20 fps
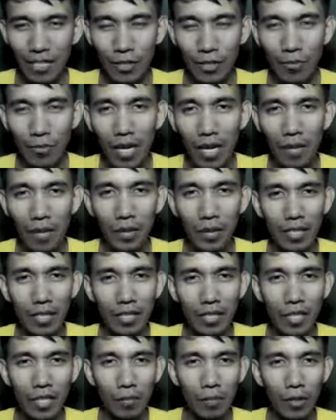so mga kapatid,
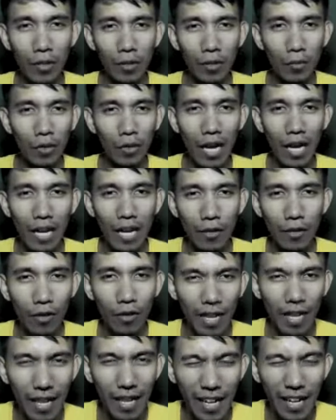isipin niyo po gaano
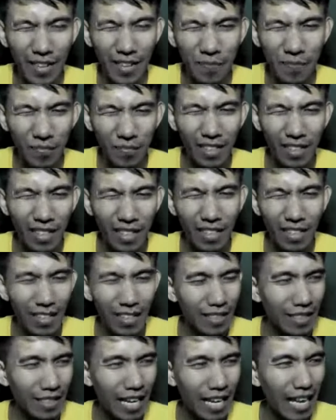ka
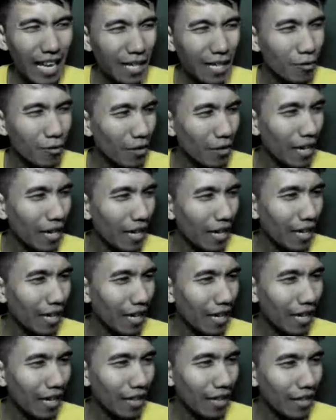gaano ka
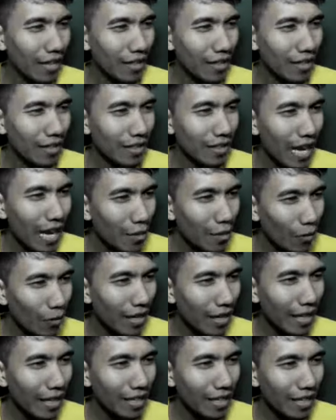gaano
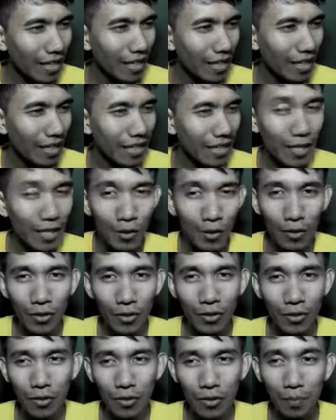kalaking kahihiyan 'yon
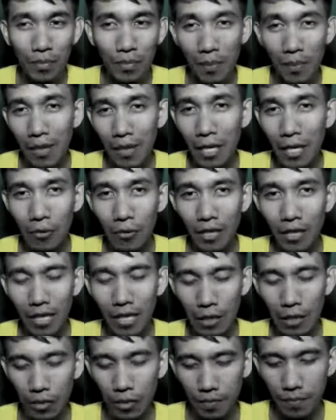so, sa panahon
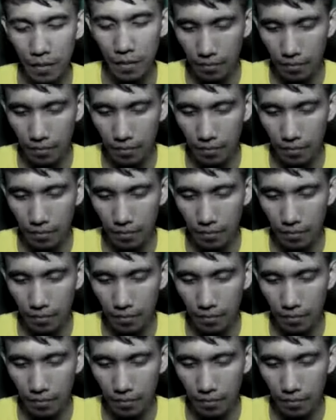nila no.